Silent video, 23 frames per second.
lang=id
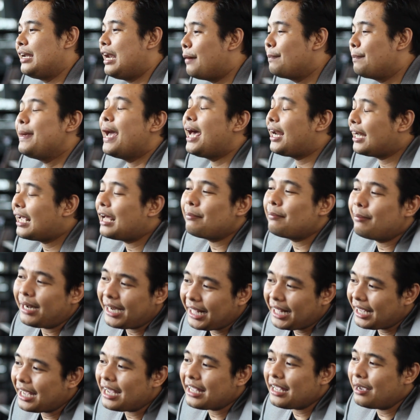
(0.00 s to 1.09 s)
Dan biarkan
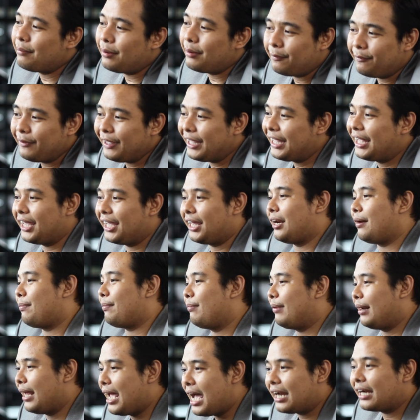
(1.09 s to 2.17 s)
mereka yang
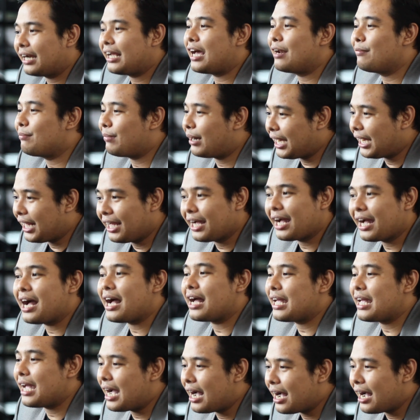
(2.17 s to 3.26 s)
berpikir, biarkan
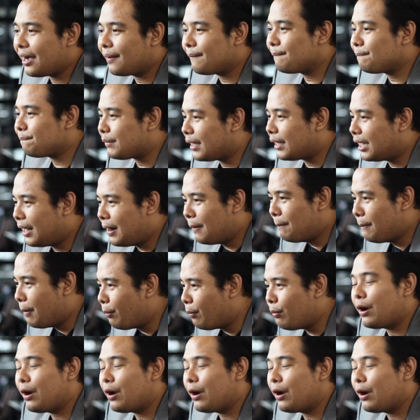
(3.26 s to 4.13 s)
mereka yang uh,